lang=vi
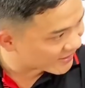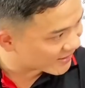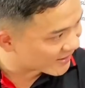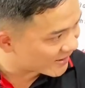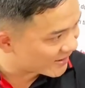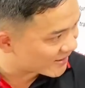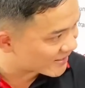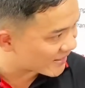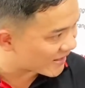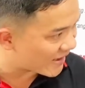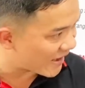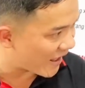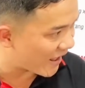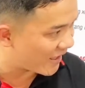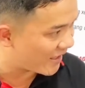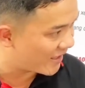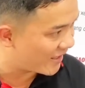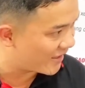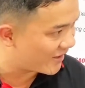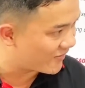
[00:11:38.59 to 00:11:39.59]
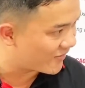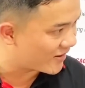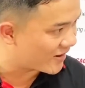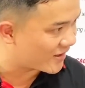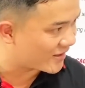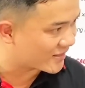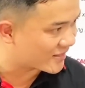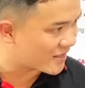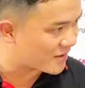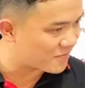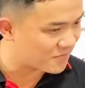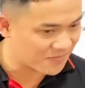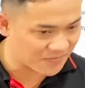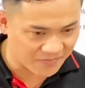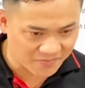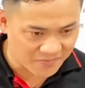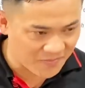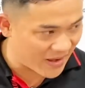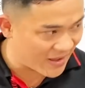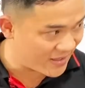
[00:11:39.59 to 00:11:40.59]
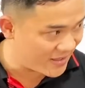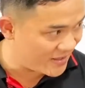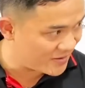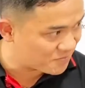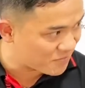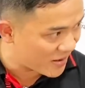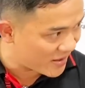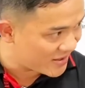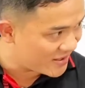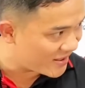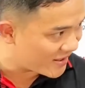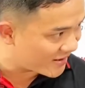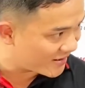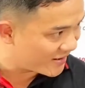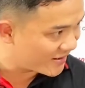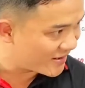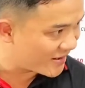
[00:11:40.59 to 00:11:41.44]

cái người ta nặng là người ta bấy lên,